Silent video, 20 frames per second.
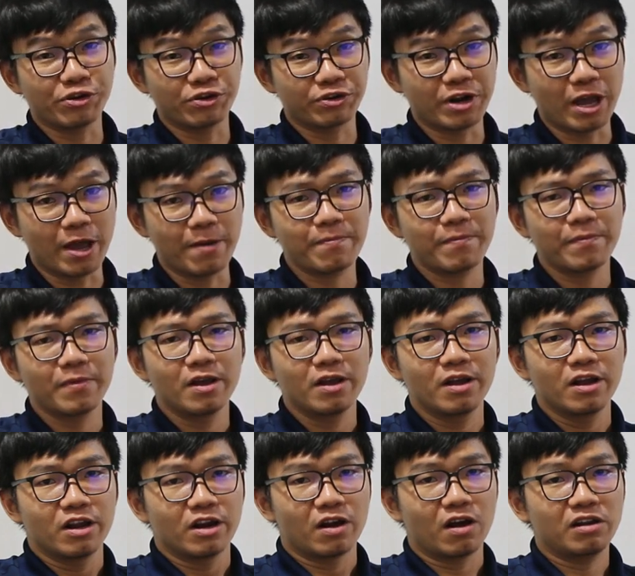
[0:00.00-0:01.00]
cái nhược điểm
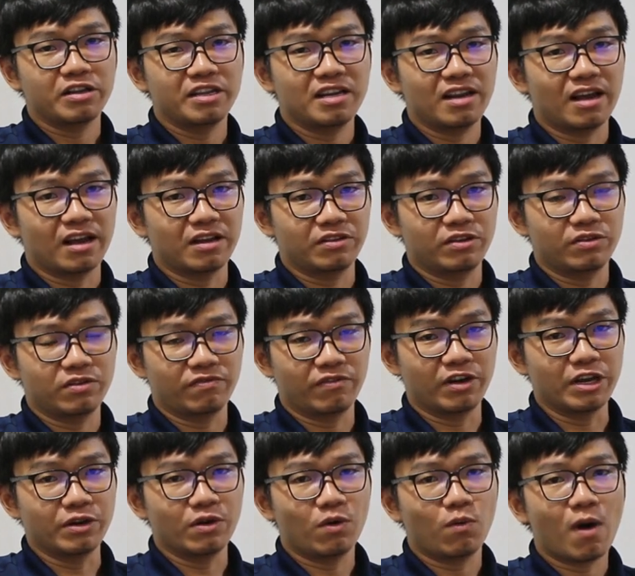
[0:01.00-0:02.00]
đó chính là
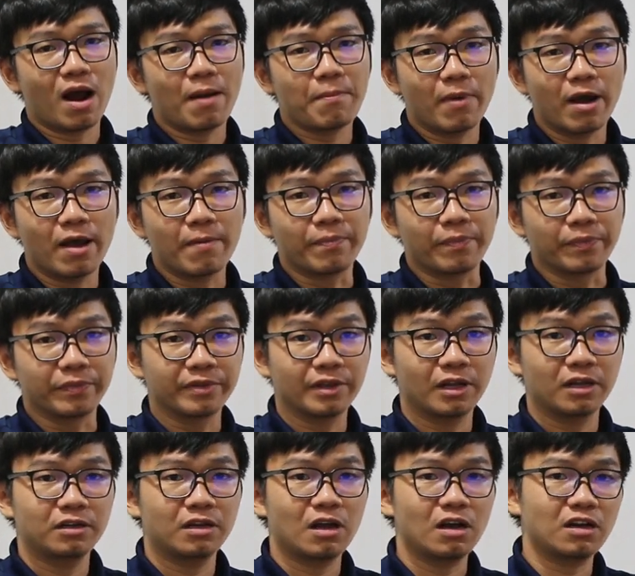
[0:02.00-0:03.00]
vì nó quá mềm
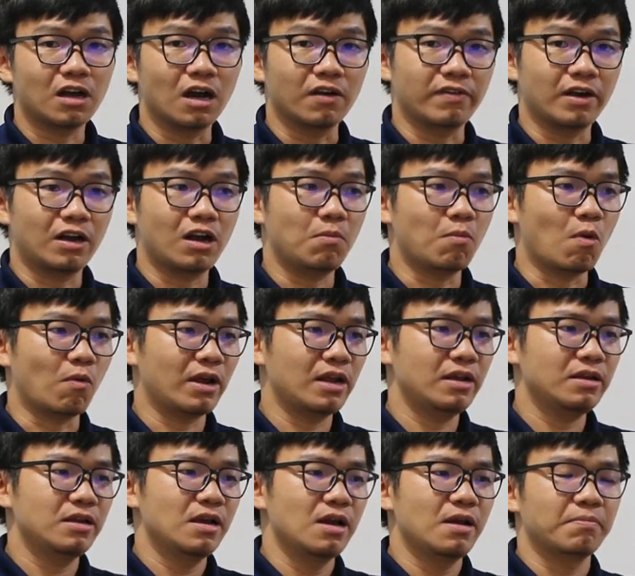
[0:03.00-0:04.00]
nên nó cần phải có một
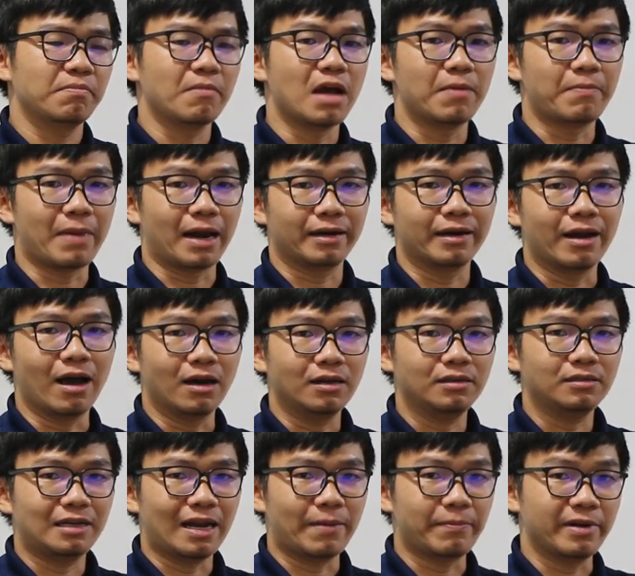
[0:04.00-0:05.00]
cái bề mặt
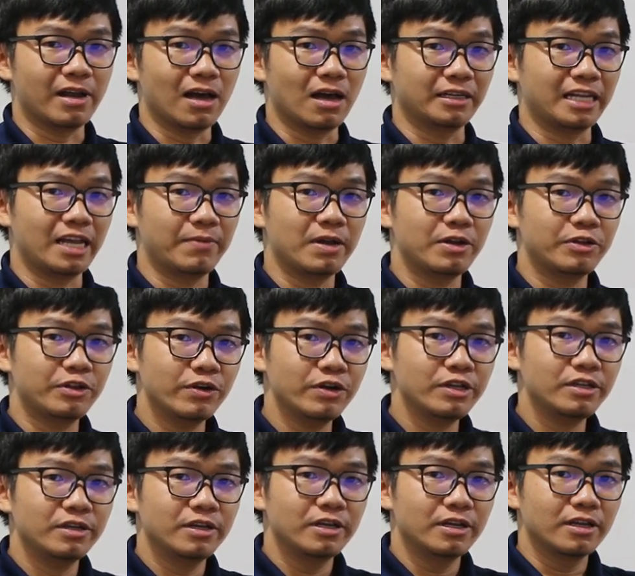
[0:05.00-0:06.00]
đỡ làm nền ngay bên
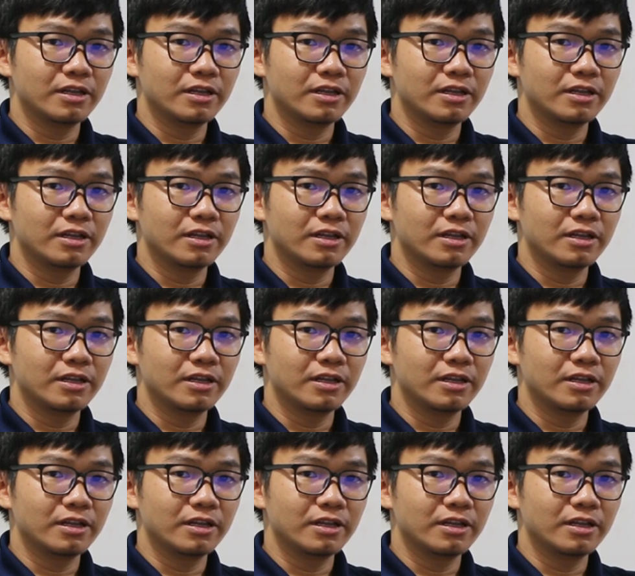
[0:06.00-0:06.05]
dưới